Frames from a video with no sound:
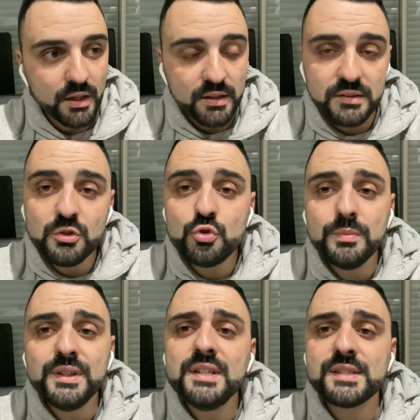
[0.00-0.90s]
Si tu
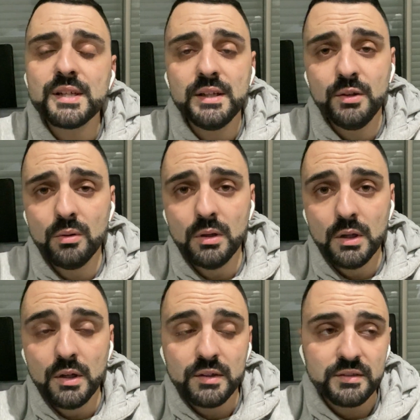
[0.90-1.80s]
mets des Cheglio,
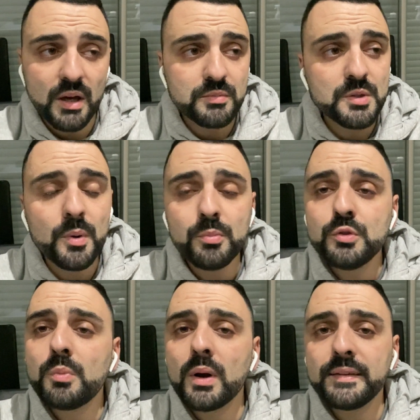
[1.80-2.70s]
c'est un petit peu plus
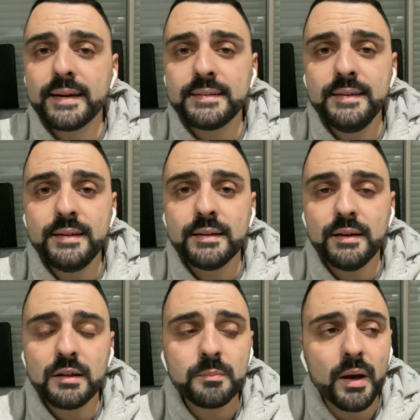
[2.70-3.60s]
pour la tactique,
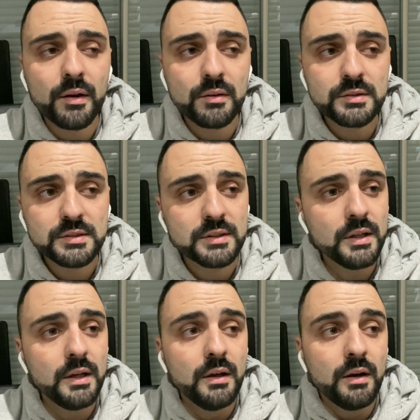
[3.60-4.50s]
l'expérience,
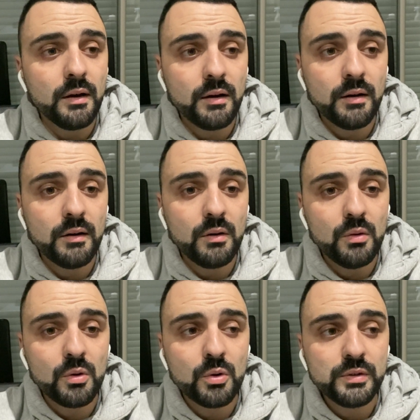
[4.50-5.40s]
euh,
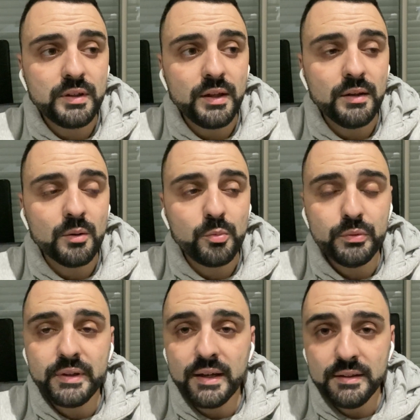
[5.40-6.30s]
le côté euh, plus
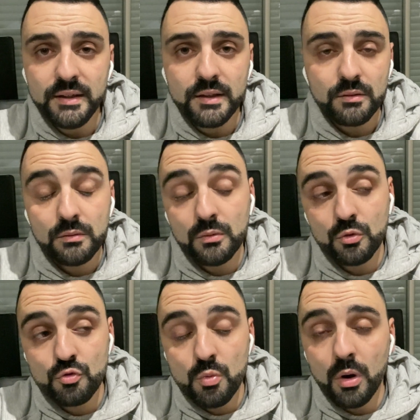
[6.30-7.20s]
technique de
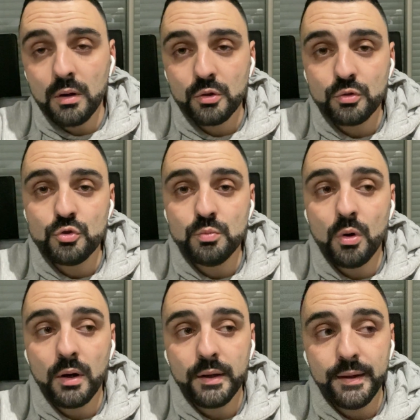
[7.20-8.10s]
Dubois que Dubois.